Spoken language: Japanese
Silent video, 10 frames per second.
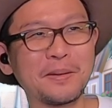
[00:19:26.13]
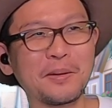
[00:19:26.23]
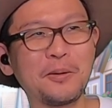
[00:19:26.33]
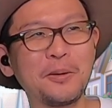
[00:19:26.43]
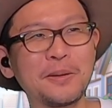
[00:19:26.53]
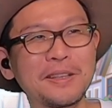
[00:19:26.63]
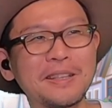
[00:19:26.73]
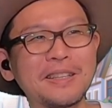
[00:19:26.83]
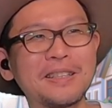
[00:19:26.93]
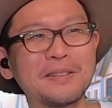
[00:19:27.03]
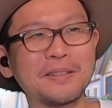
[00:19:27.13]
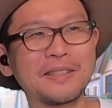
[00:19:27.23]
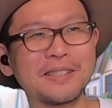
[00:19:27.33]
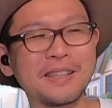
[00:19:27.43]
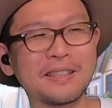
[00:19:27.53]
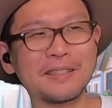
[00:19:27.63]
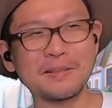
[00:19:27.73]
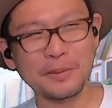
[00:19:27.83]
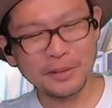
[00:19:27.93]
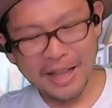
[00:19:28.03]
もうこうやってあれだろうな、せ、
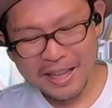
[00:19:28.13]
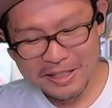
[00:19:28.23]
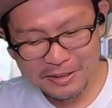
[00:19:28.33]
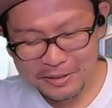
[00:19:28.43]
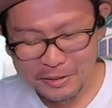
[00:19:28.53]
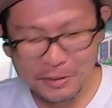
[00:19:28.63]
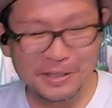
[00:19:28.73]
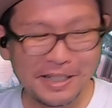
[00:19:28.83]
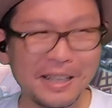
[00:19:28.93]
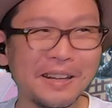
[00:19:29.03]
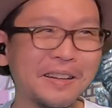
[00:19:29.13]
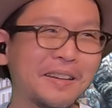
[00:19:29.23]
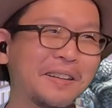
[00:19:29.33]
もう待遇をさ、